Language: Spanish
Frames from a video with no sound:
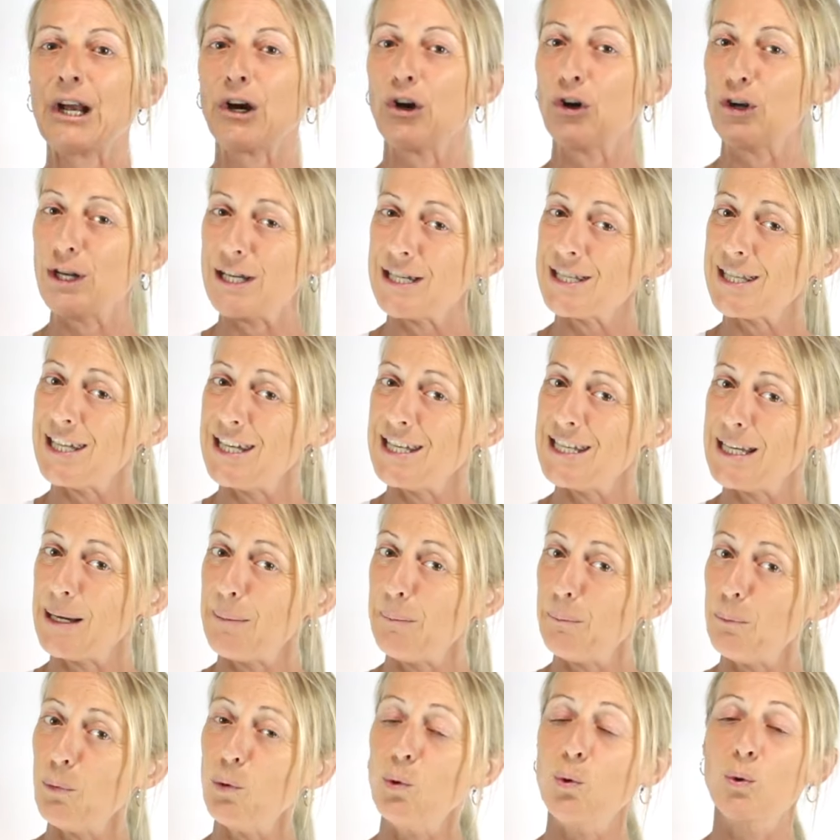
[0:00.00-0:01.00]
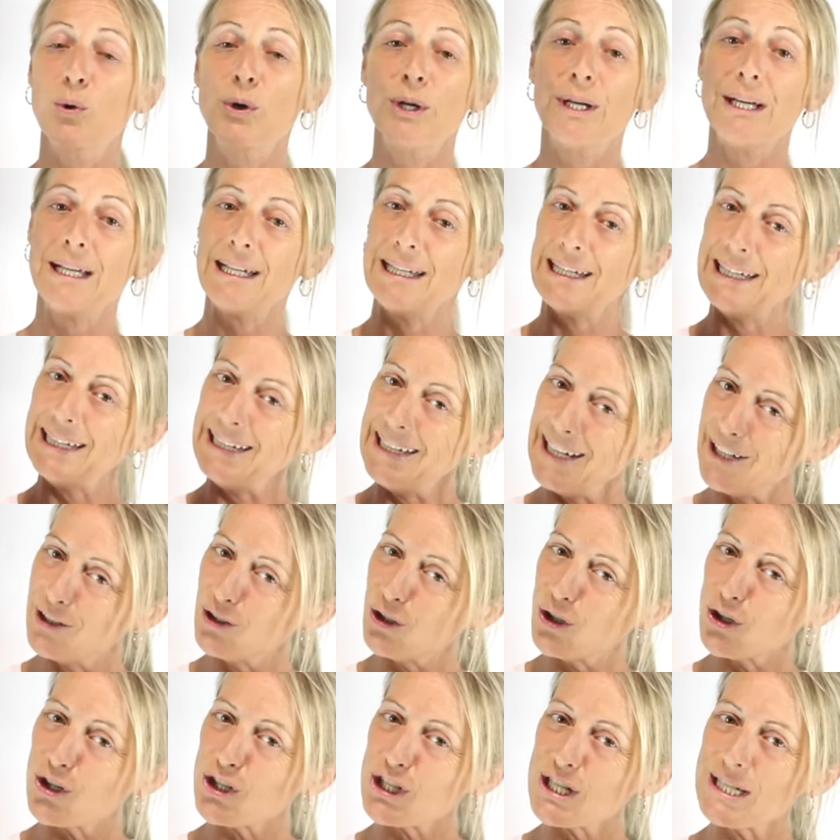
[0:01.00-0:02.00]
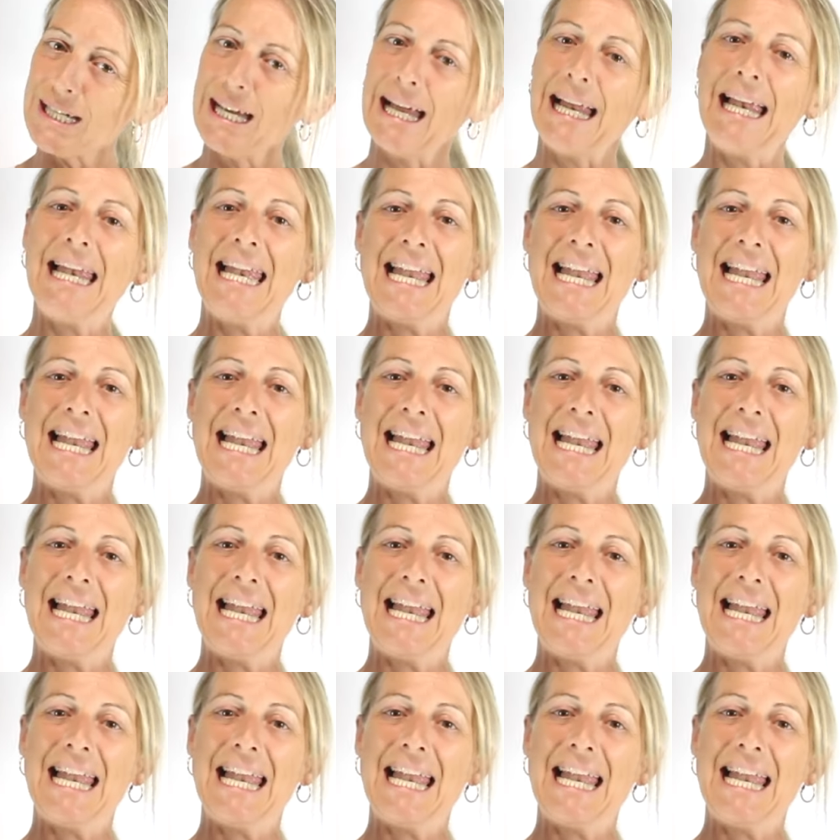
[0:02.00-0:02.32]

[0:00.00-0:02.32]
Con este champú detox,